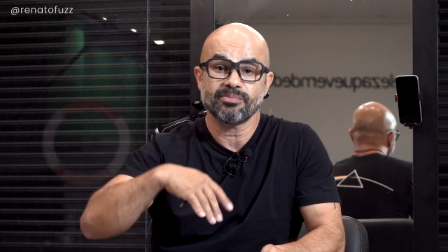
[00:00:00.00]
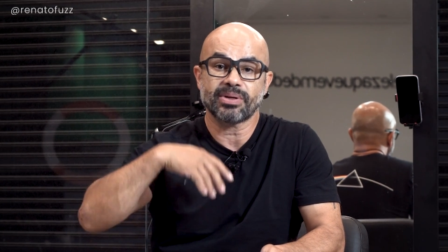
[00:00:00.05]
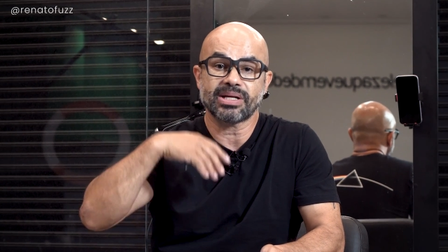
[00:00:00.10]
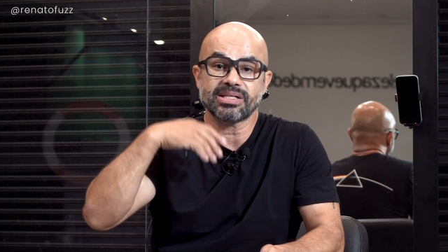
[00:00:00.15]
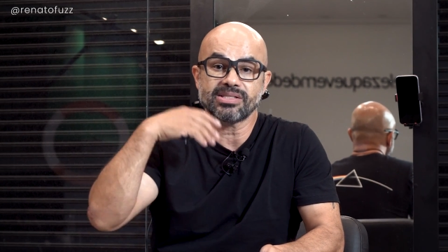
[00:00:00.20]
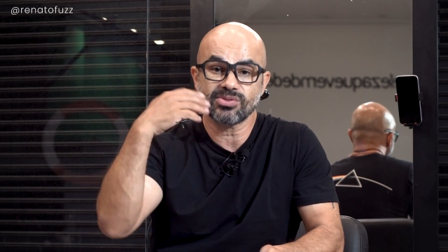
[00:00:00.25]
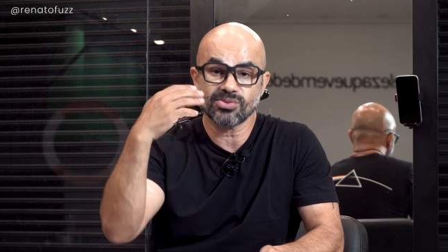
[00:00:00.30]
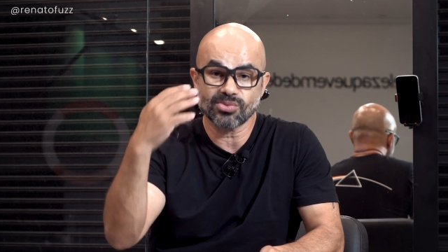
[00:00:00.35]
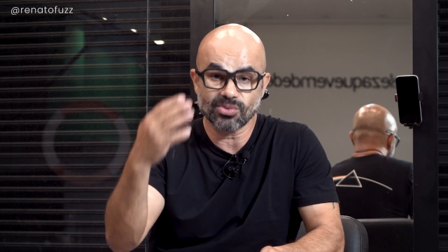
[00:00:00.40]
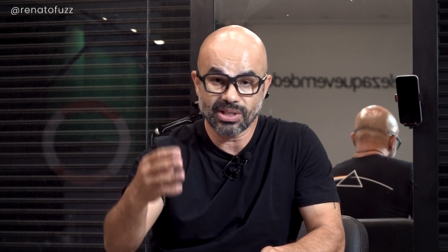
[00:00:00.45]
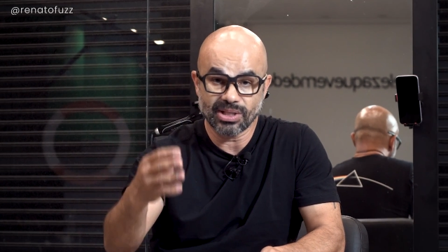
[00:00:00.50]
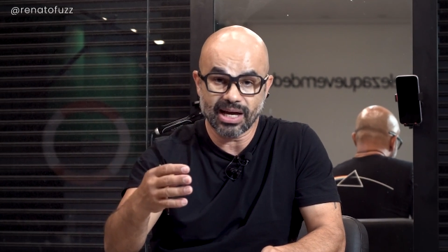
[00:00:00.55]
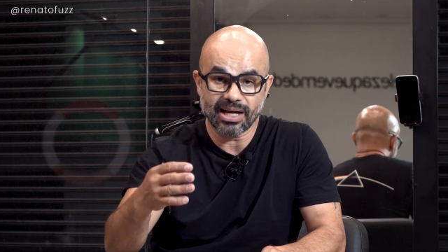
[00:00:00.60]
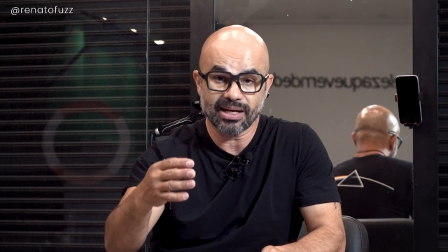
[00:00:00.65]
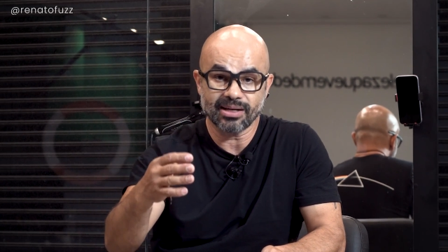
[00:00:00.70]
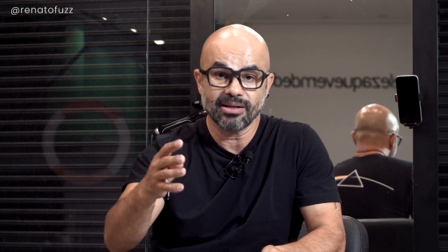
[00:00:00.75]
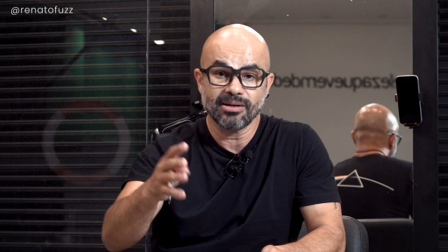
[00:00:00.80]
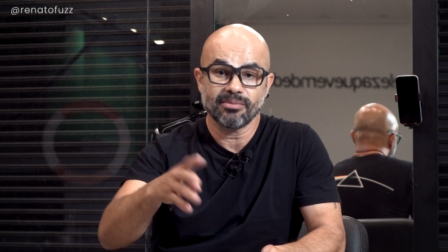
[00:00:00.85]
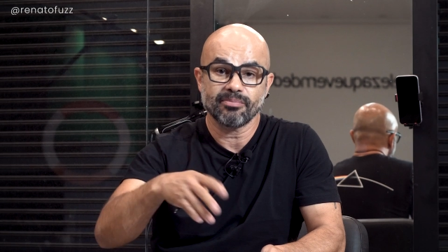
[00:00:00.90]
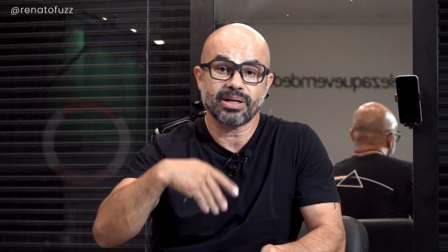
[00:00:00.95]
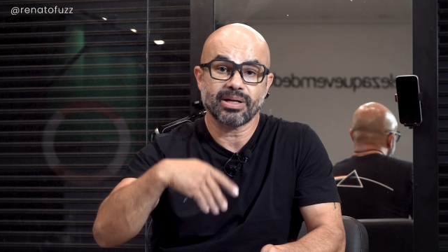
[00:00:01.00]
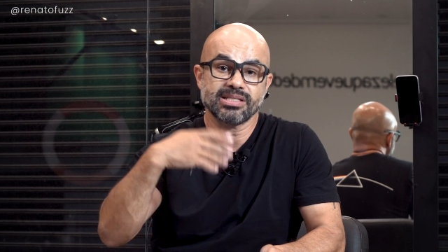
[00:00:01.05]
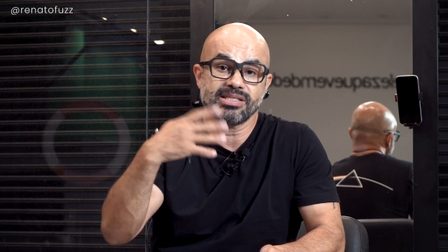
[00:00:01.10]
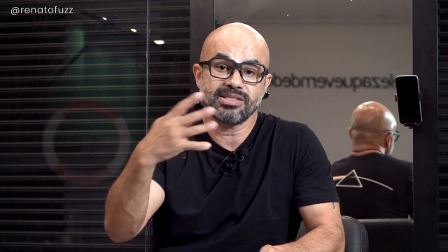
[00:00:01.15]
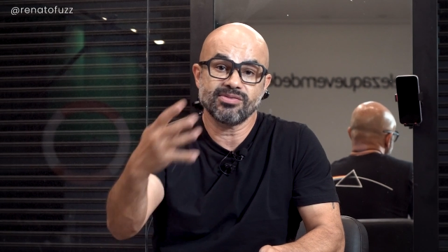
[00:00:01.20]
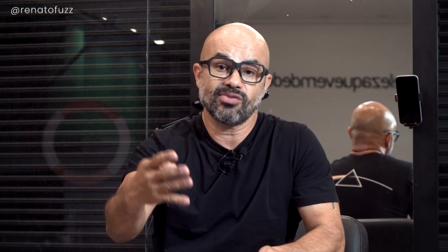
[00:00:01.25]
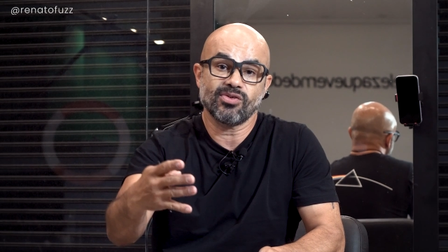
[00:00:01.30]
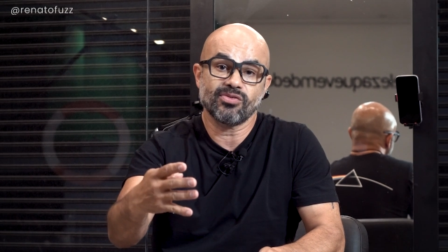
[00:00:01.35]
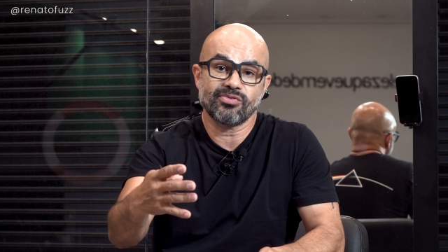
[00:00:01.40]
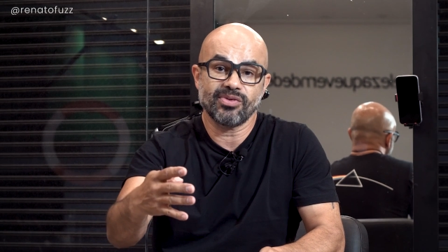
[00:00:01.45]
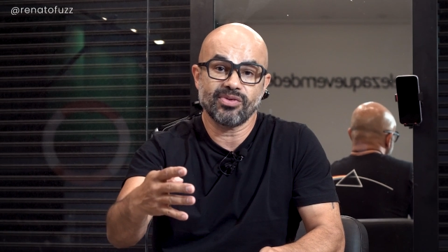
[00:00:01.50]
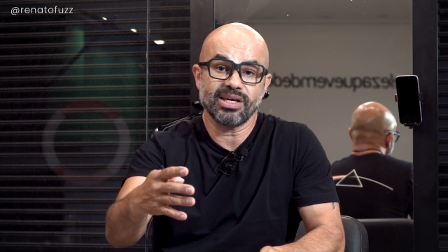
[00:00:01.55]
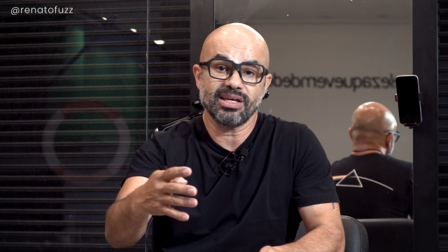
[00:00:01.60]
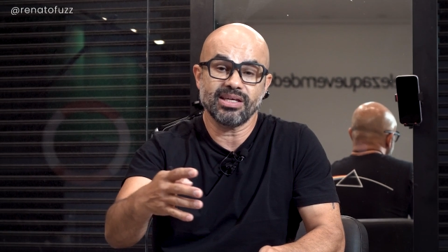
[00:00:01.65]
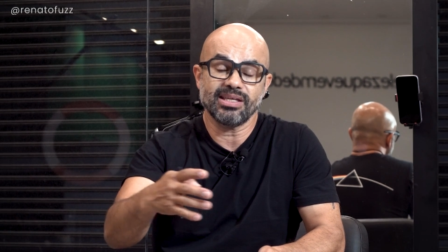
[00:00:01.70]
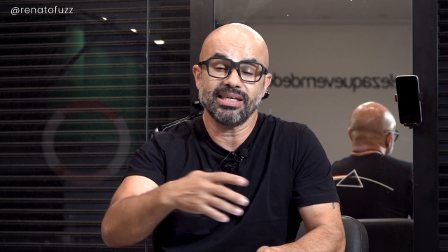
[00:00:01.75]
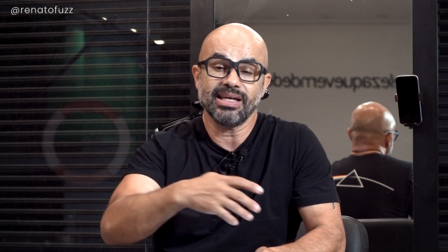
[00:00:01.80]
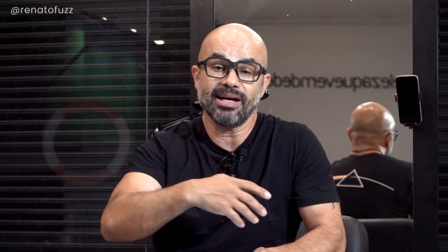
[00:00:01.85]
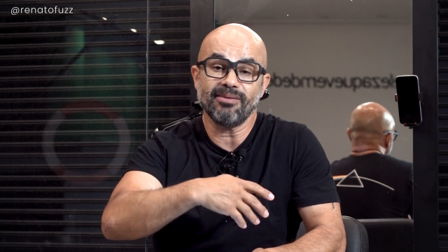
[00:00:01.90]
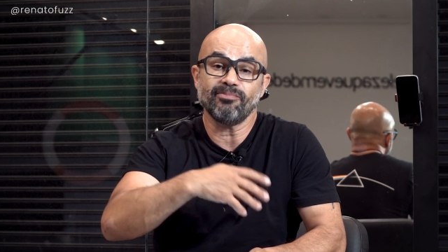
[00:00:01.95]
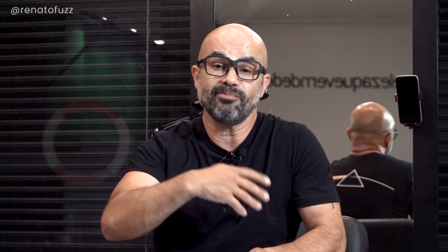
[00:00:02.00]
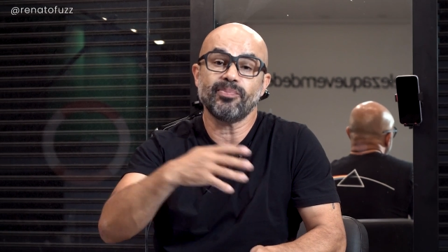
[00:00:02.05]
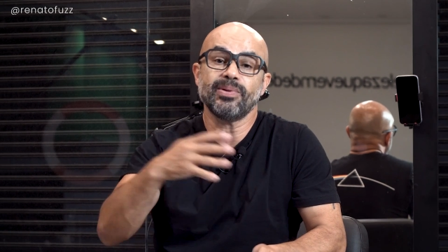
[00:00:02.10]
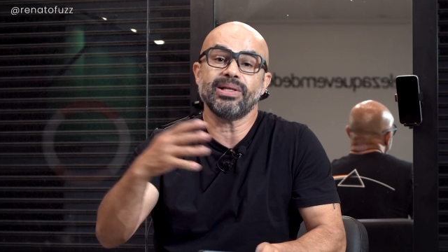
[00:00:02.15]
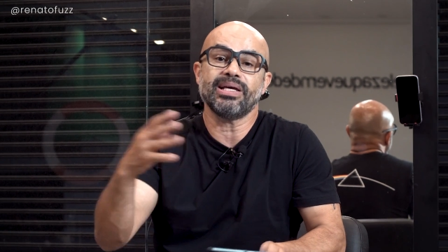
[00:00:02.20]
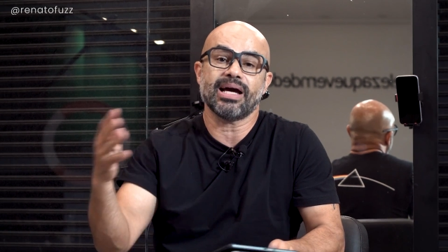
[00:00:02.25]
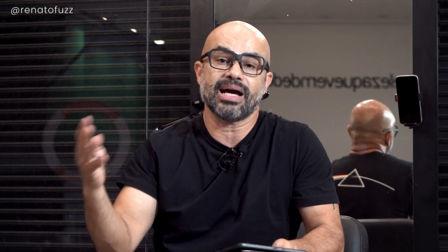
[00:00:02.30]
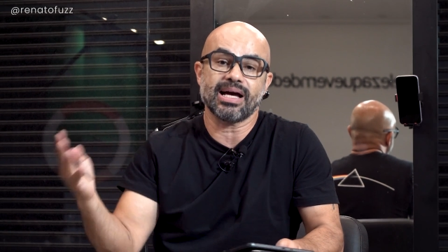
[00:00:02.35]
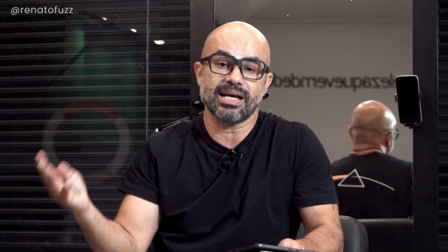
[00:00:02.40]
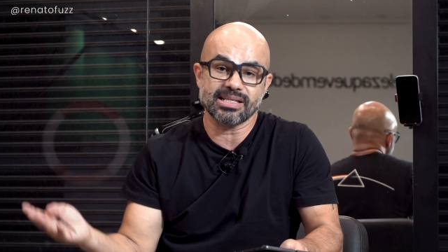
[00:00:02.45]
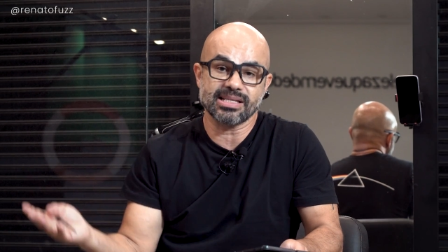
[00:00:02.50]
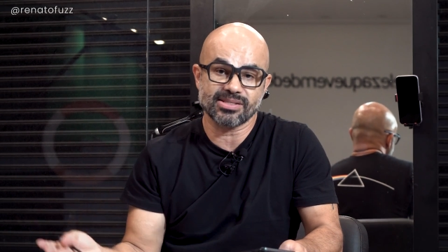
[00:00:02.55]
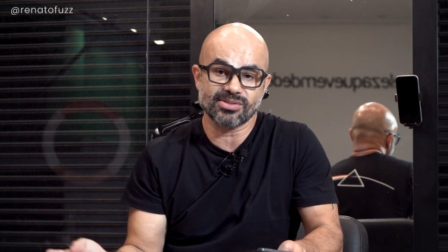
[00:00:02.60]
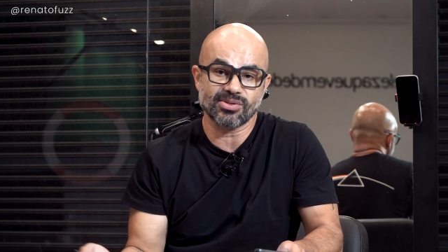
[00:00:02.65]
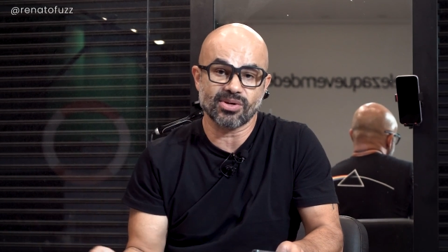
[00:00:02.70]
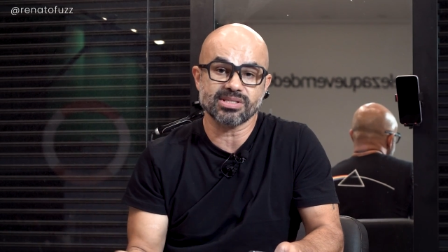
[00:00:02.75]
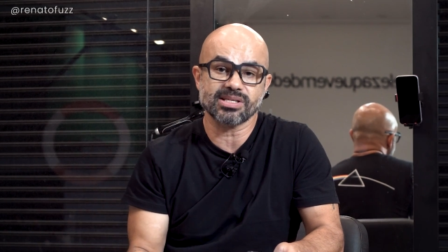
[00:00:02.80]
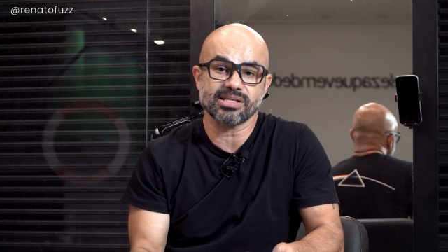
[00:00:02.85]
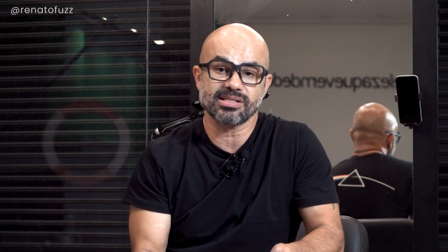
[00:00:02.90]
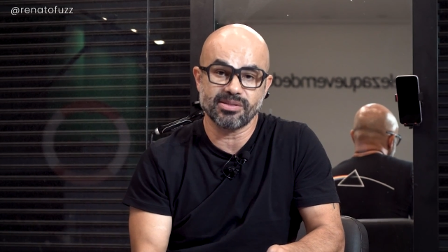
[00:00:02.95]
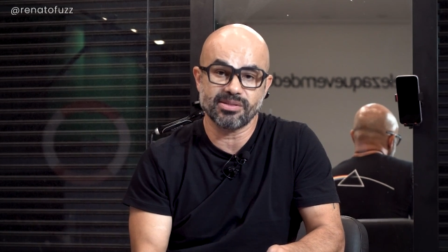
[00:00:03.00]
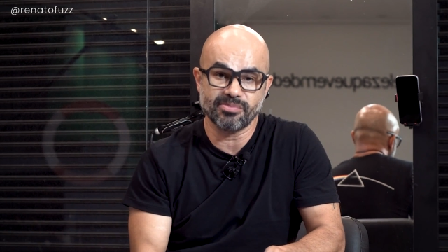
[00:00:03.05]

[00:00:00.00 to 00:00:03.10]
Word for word: para estudar, para desenvolver e ampliar as nossas